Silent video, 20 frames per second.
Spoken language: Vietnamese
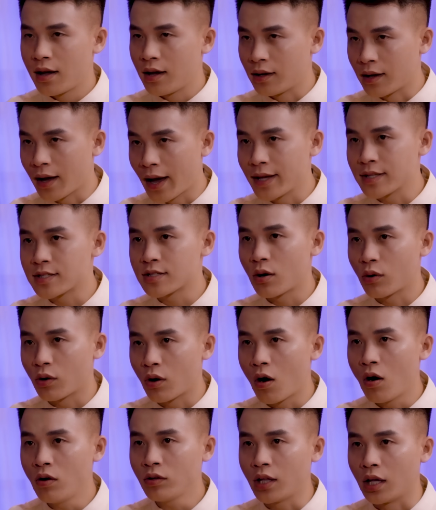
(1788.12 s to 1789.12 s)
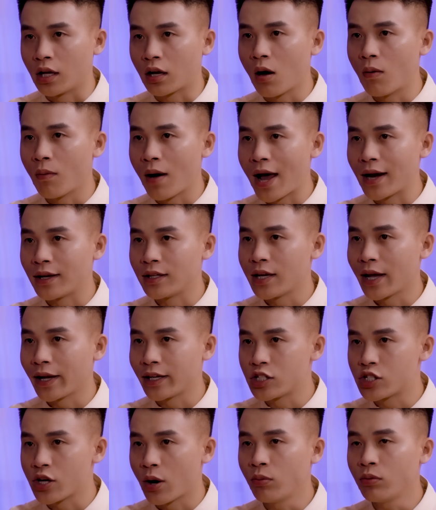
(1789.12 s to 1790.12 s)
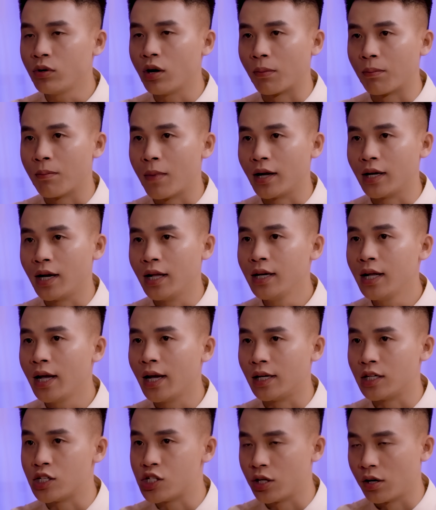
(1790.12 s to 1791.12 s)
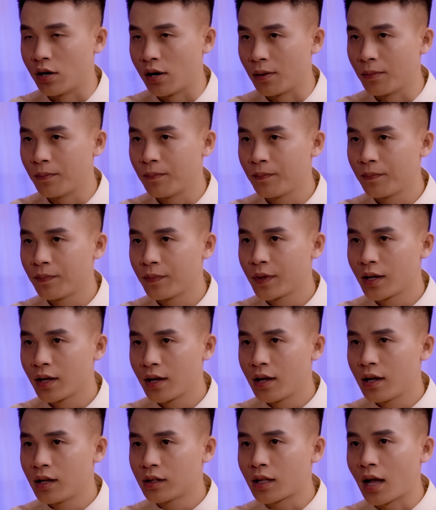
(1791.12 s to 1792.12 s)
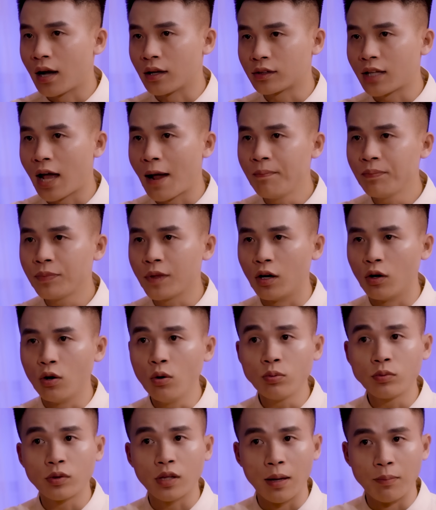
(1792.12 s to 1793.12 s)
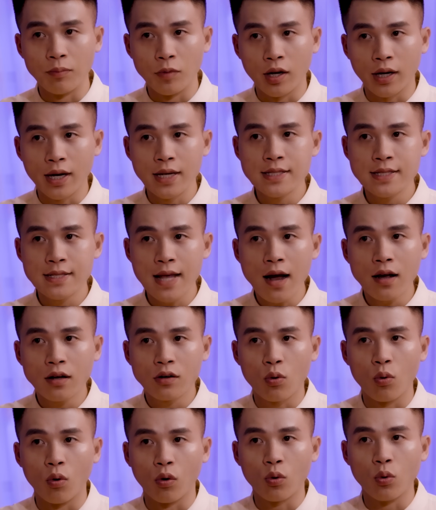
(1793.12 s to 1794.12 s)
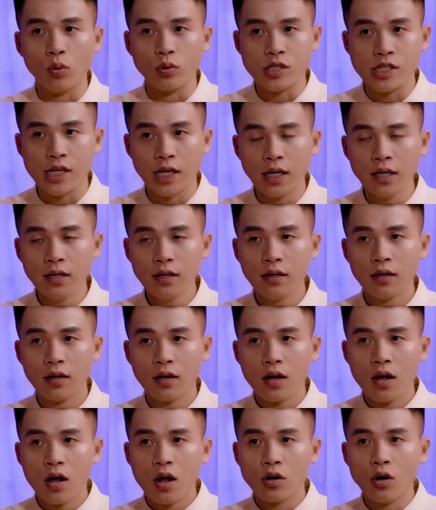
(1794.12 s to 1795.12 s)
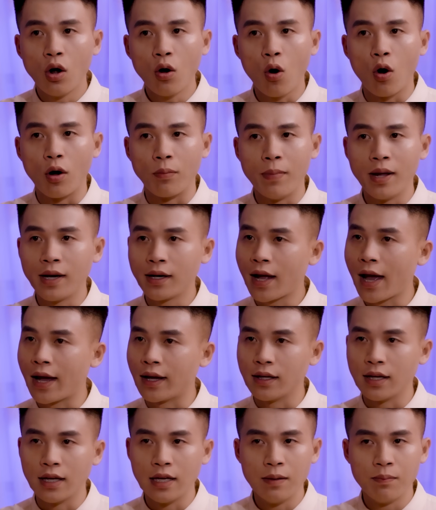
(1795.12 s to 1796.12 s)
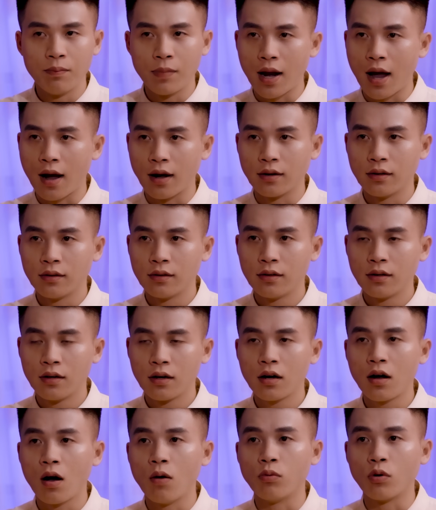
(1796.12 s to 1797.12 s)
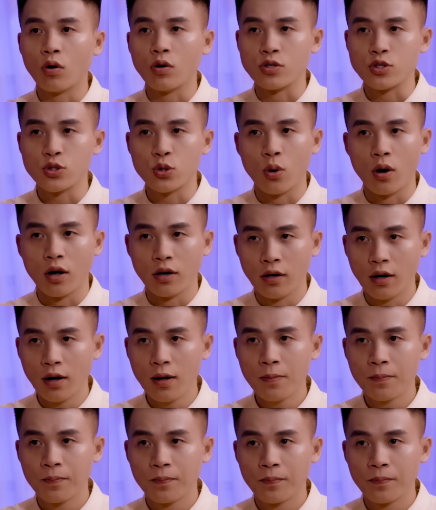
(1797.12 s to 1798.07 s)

Ngay sau đó thì công an nhanh chóng được mời đến hiện trường. Thằng Tám từ lúc tìm được cái xác của cụ Chín, nó ngồi bên cạnh im lặng, không còn sủa nữa.